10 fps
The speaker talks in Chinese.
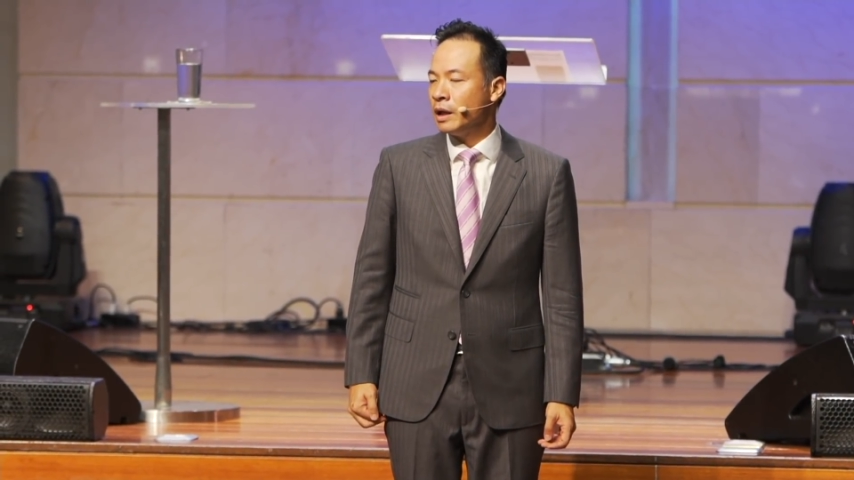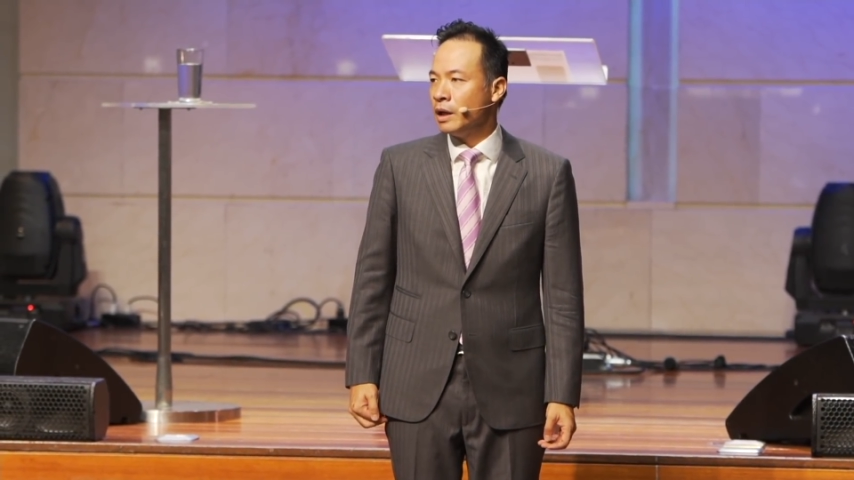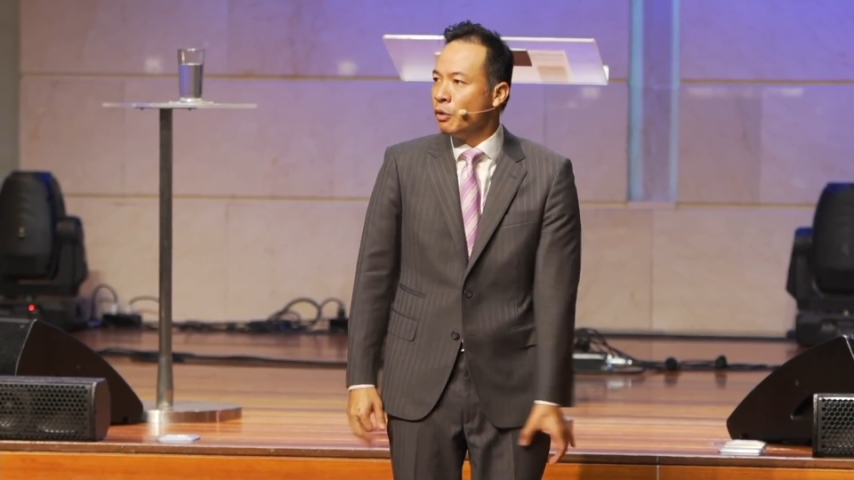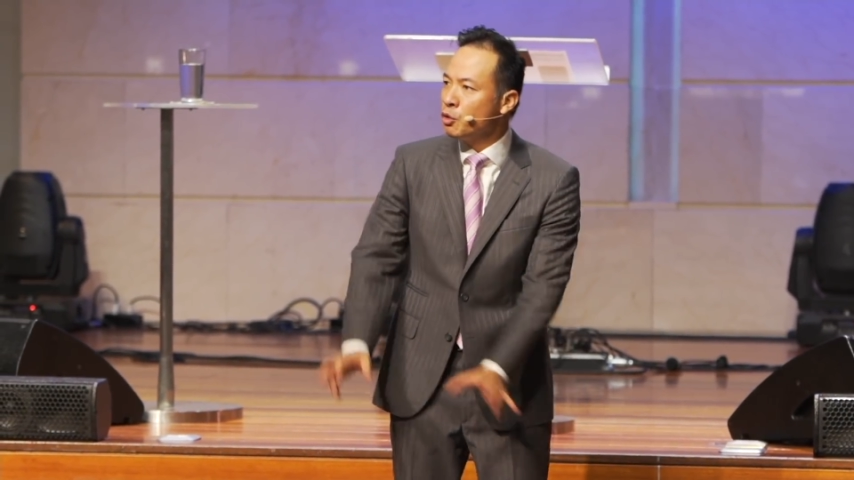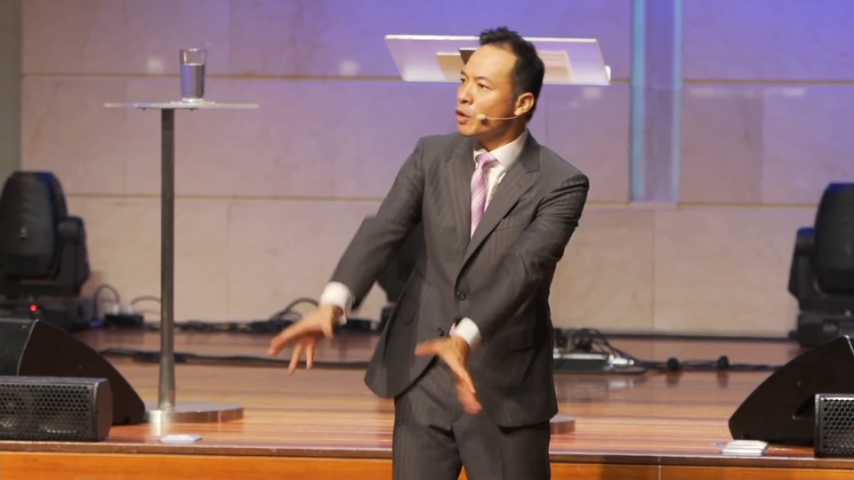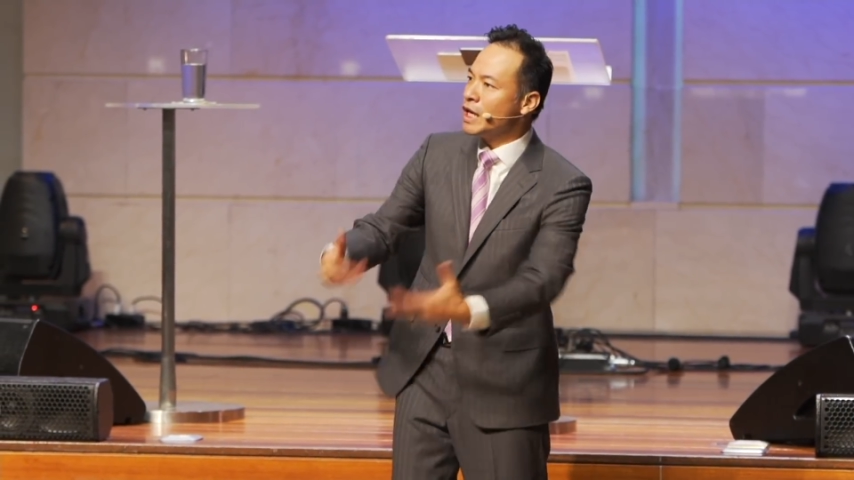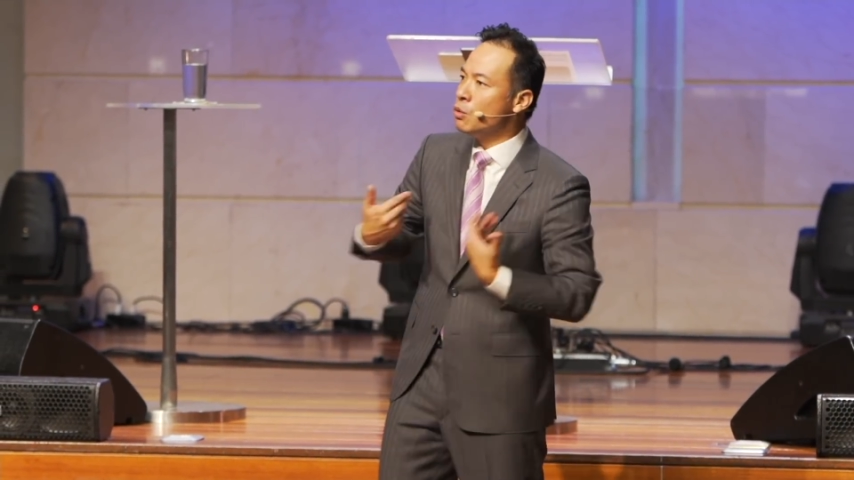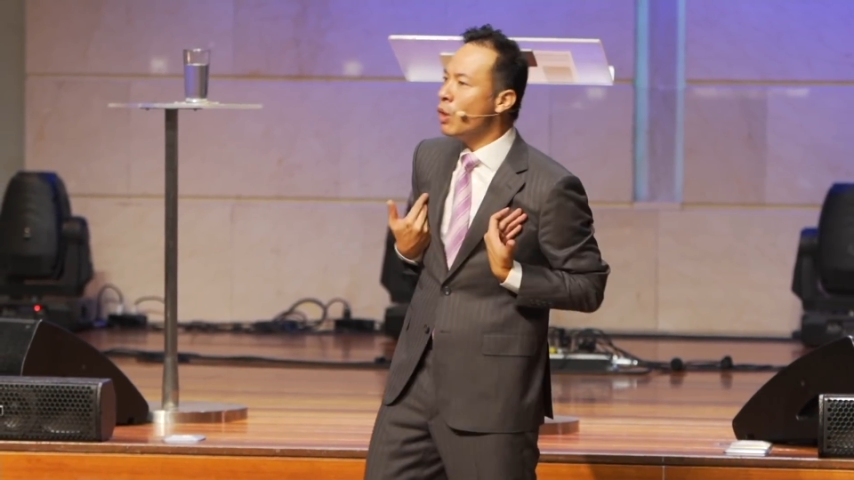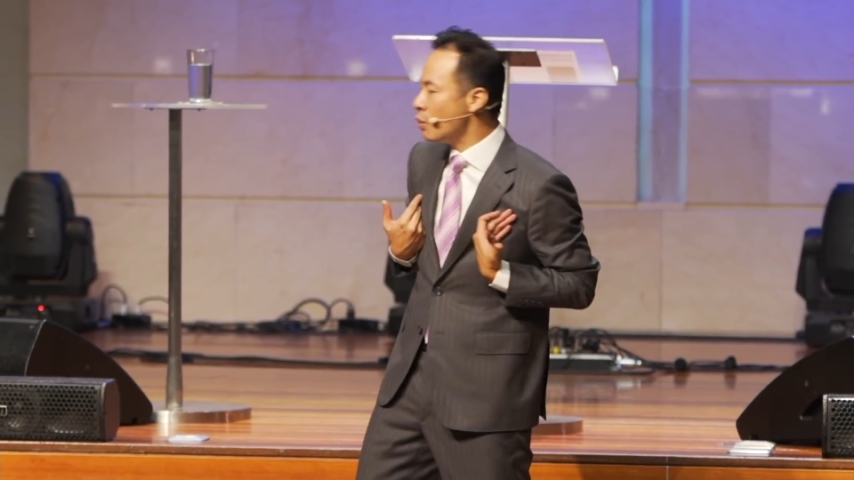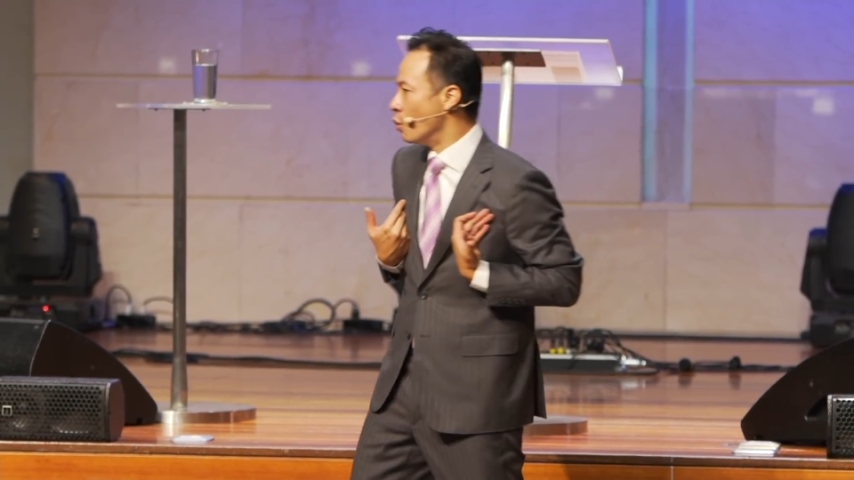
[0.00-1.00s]
因为如果你
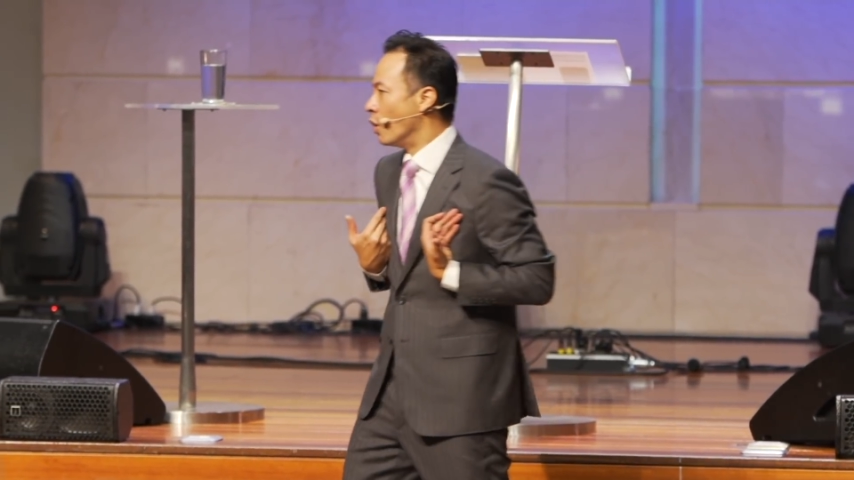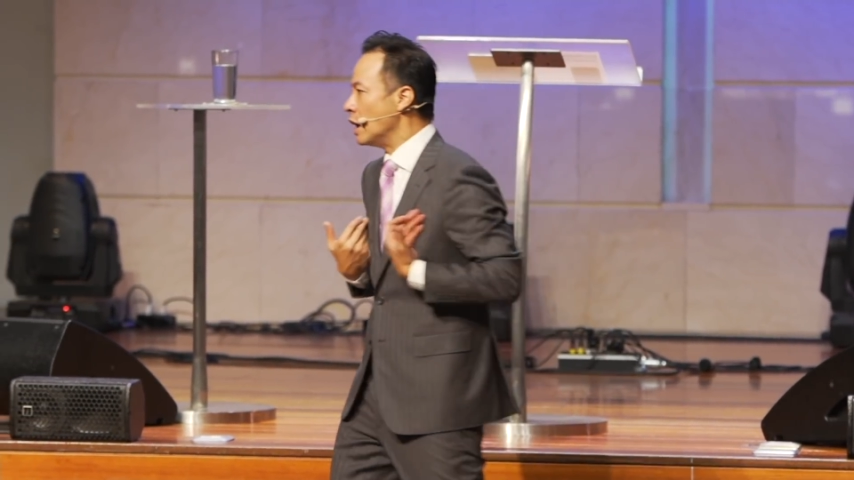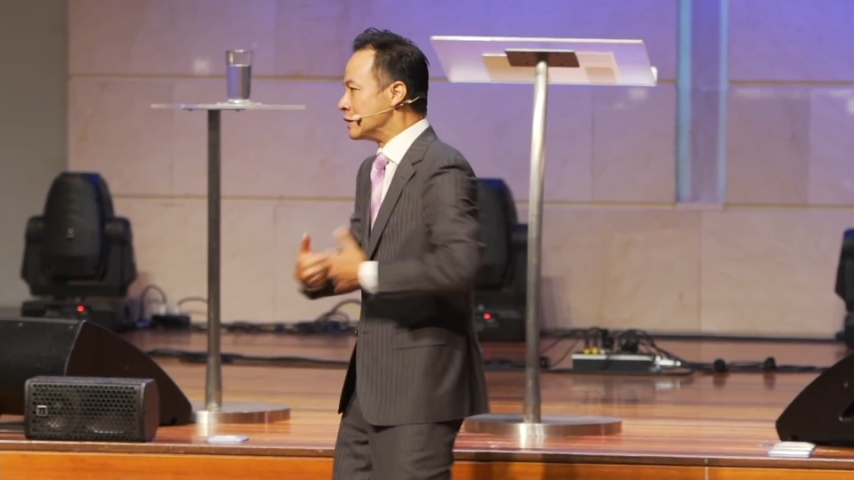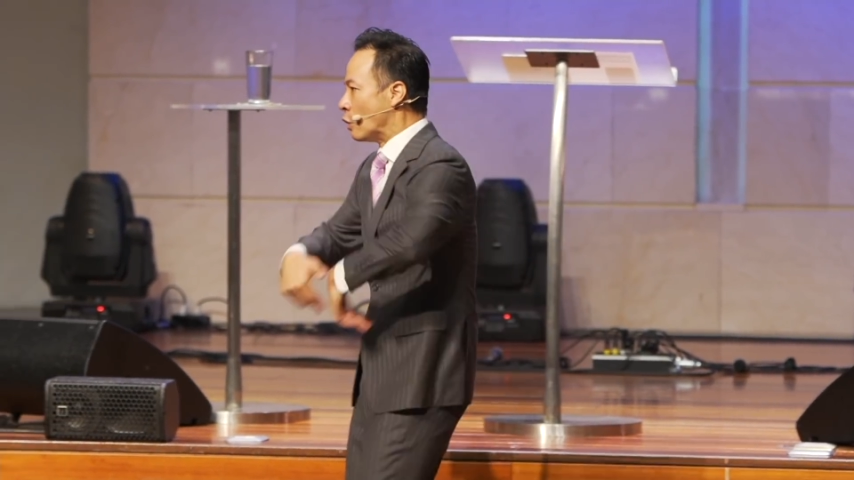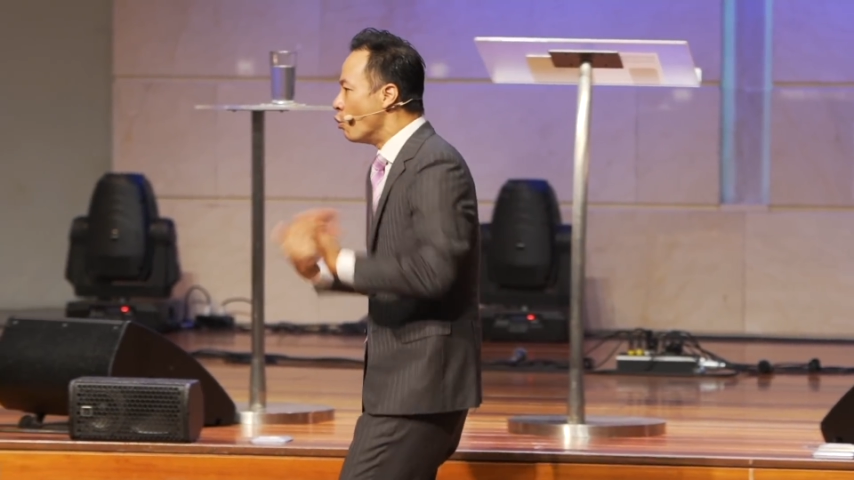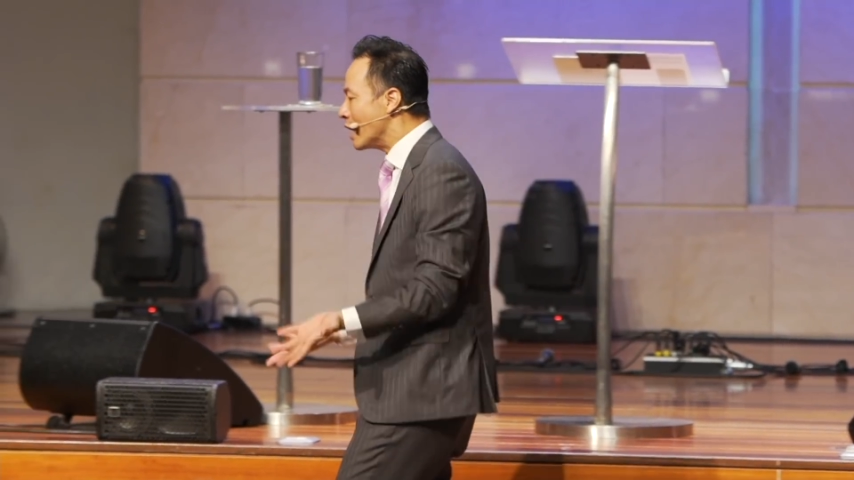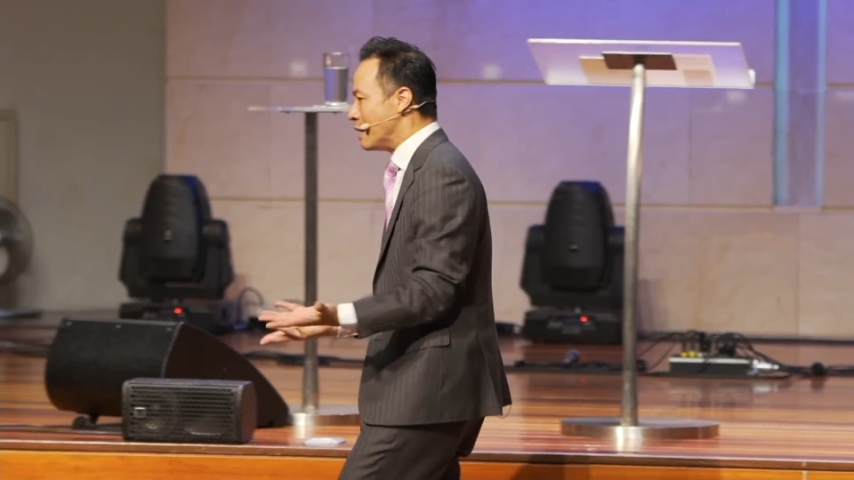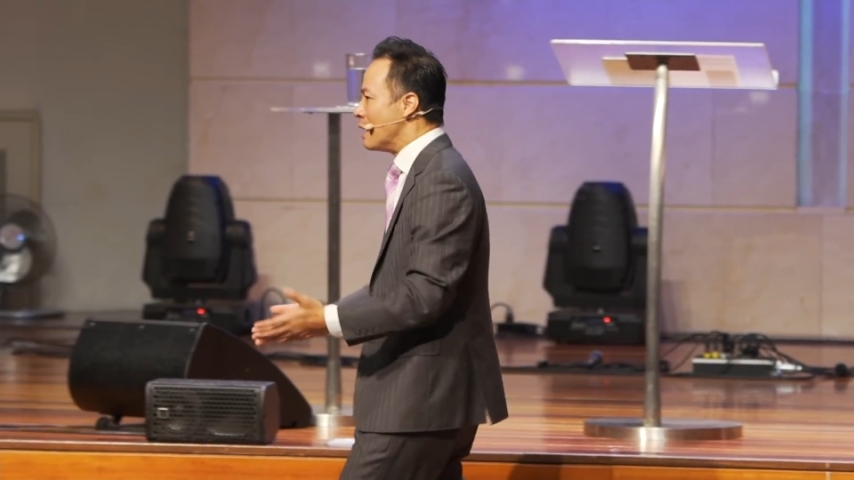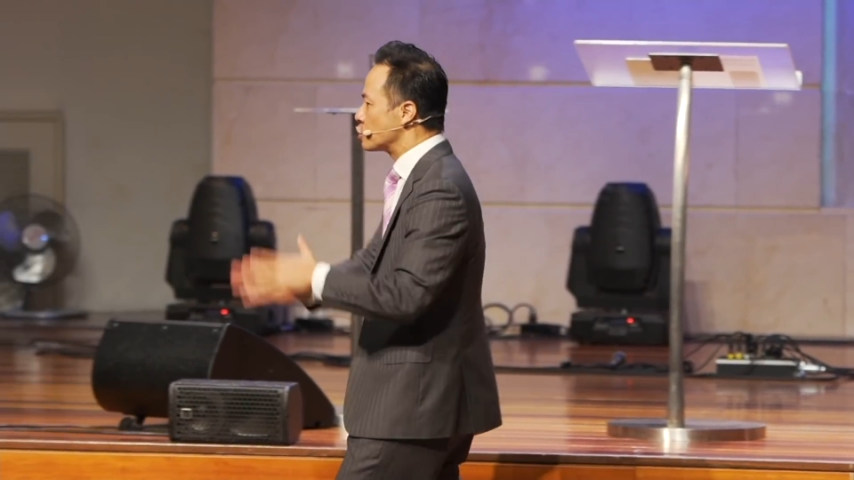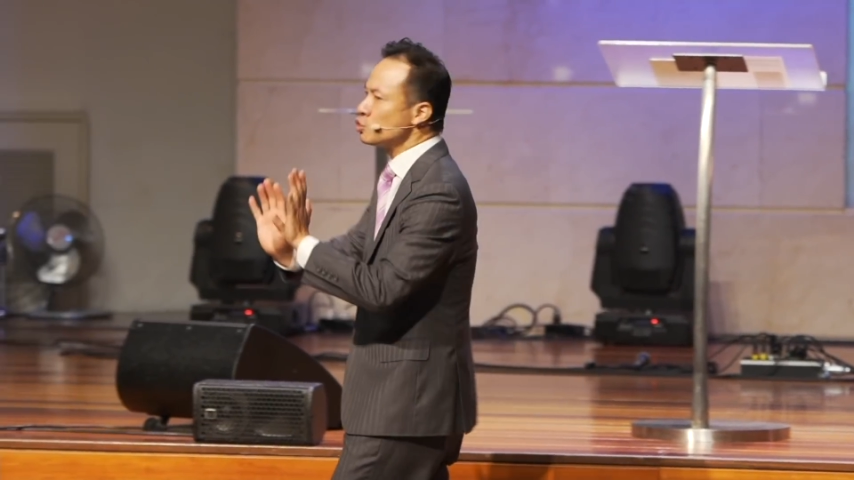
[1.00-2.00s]
问我，从我里
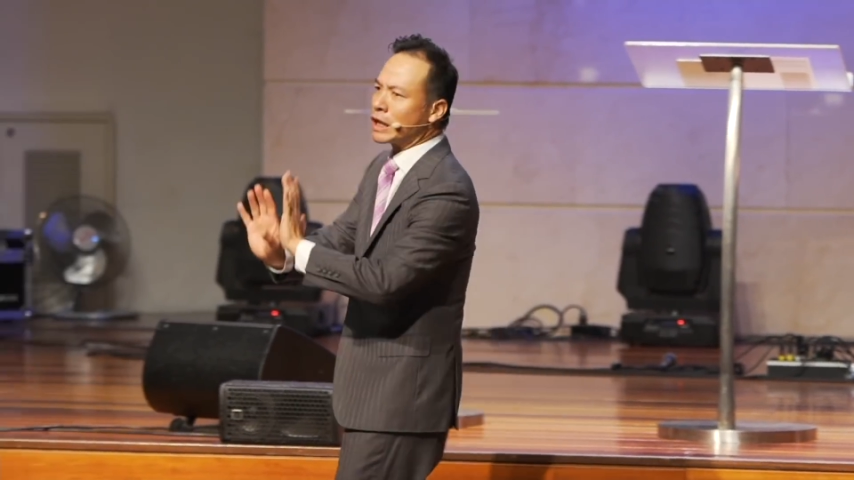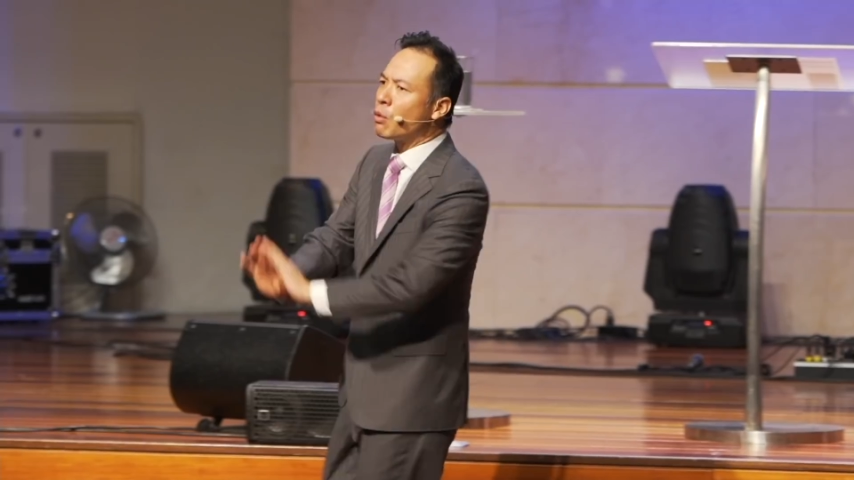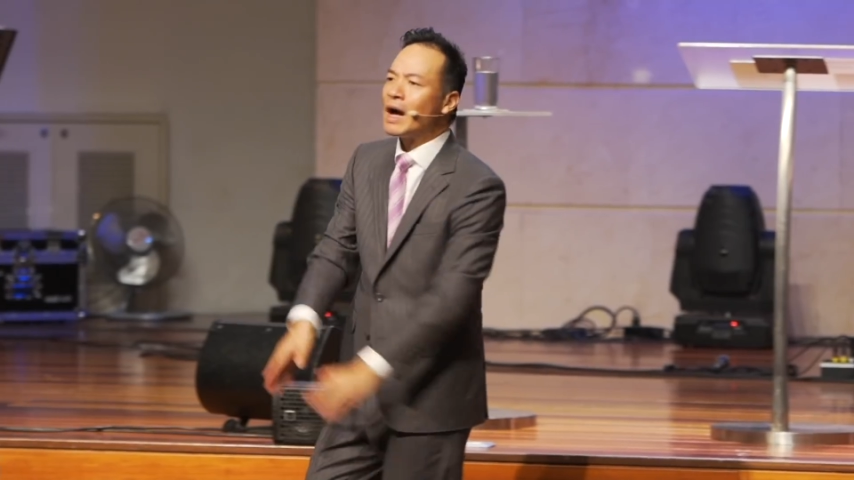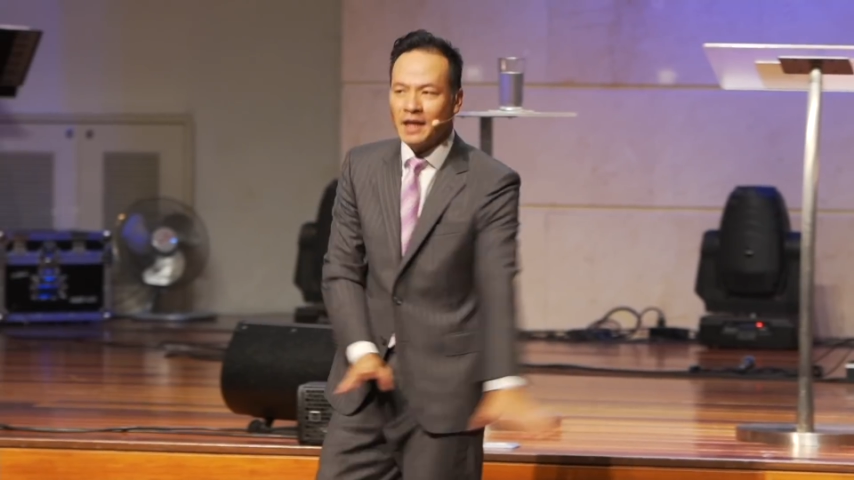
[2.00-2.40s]
面出来的话，